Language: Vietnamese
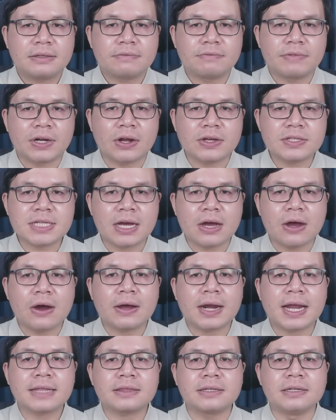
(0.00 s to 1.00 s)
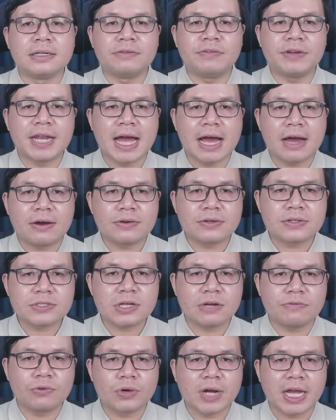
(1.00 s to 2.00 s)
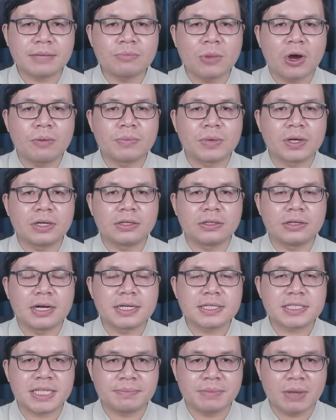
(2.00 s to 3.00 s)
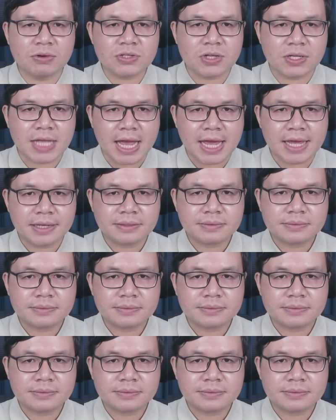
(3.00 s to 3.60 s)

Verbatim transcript: và nói rằng họ đã tử vì đạo do vụ đánh bom của lực lượng chiếm đóng Do Thái.